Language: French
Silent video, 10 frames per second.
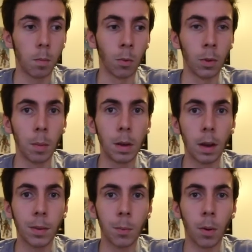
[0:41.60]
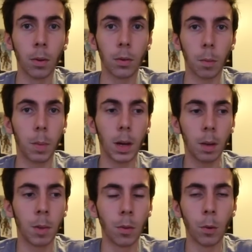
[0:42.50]
mon déménagement sur
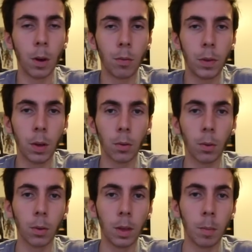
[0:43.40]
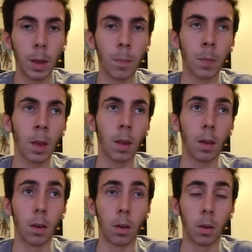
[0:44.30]
Paris, ma nouvelle vie entre guillemets
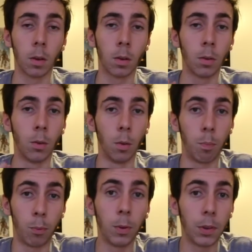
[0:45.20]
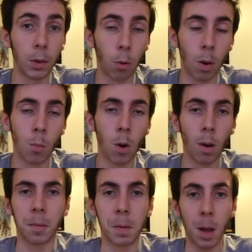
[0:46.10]
euh, depuis ces trois
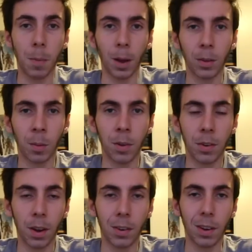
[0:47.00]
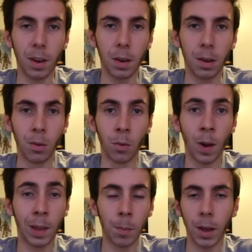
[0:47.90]
mois. Là par exemple déjà j'ai une
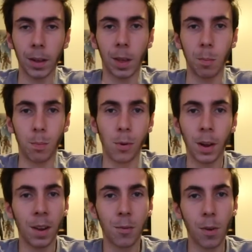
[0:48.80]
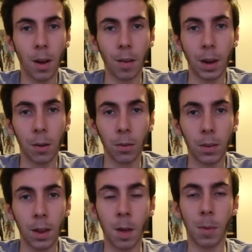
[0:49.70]
nouvelle caméra qui a plus rien à voir avec
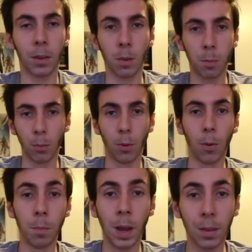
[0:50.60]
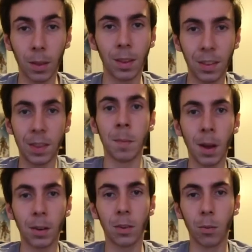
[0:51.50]
l'ancienne. Là par exemple je peux vous remettre des
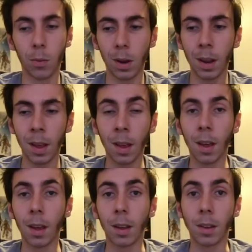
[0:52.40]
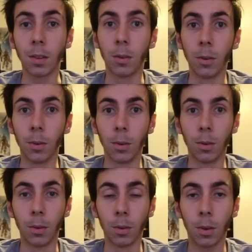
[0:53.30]
images si vous voulez
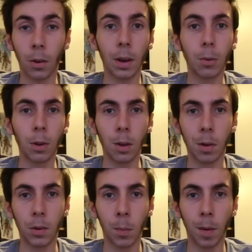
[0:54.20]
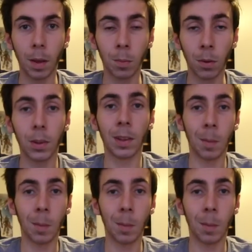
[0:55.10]
de quand j'avais tourné dans ma chambre avec mon ancienne